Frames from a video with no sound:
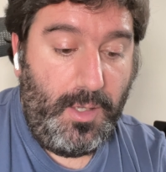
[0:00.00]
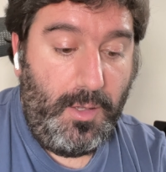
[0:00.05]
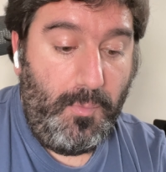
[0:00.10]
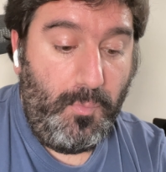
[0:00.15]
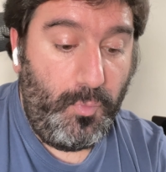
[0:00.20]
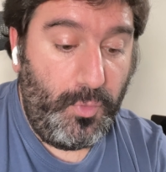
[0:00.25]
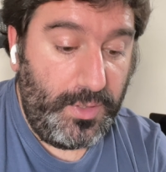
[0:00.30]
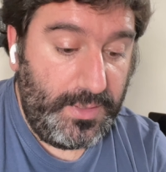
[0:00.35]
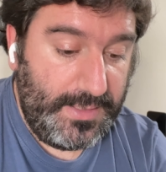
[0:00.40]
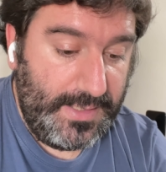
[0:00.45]

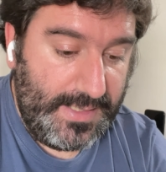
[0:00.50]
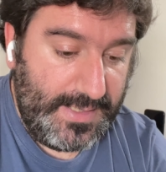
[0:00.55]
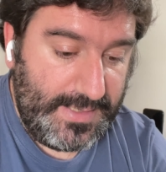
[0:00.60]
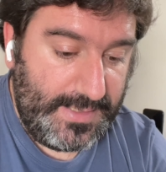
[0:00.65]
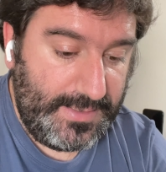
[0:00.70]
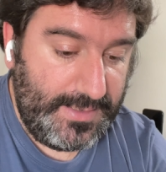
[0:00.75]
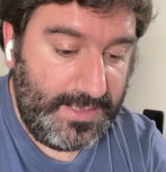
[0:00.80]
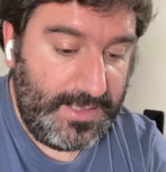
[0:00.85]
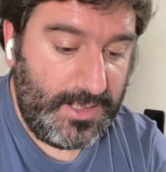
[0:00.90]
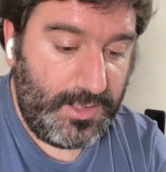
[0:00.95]
muy
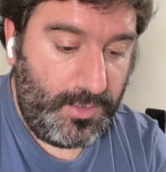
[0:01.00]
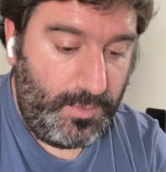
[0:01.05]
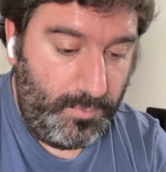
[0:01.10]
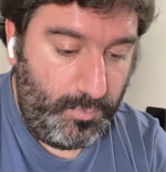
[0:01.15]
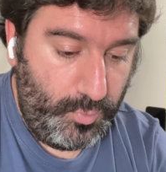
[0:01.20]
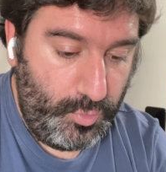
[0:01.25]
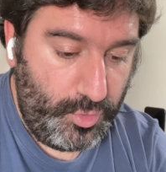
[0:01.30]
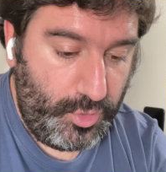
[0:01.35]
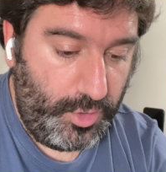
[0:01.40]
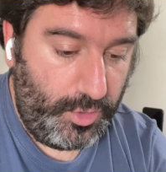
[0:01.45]
interesantes con
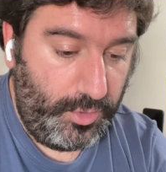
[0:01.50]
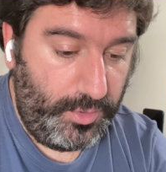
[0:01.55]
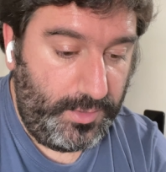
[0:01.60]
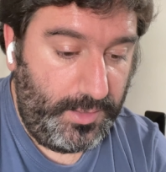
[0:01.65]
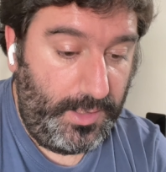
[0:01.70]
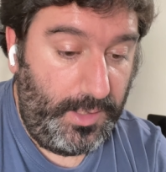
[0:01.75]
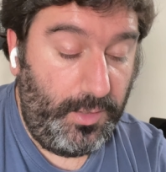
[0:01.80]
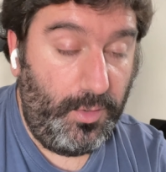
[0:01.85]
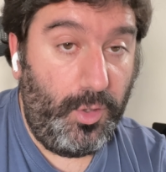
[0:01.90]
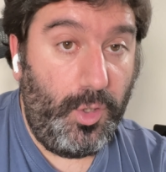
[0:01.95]
mucho contenido.